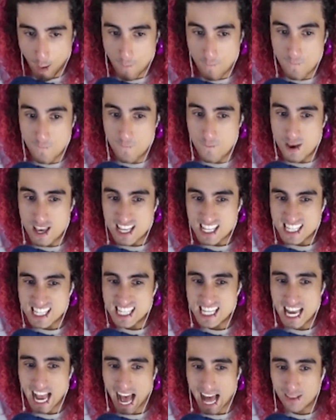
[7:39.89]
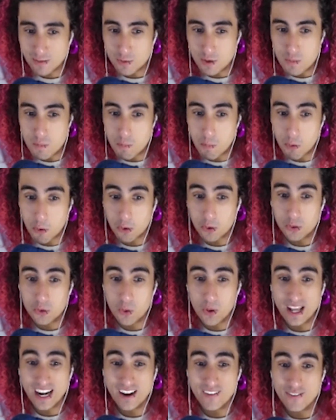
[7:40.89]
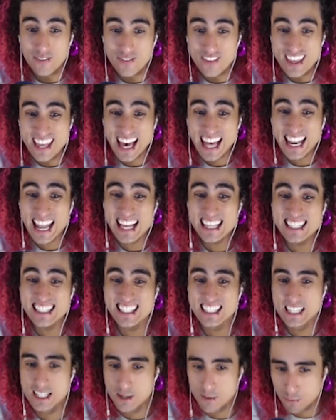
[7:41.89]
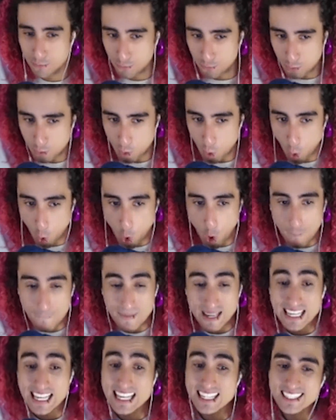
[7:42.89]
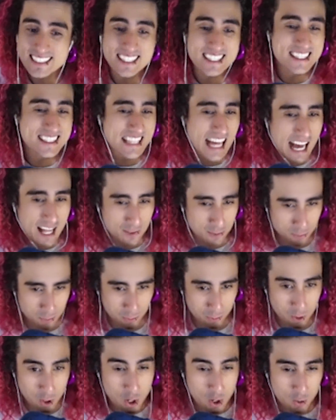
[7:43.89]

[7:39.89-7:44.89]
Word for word: viciado em pornografia lascivo, homem excitado,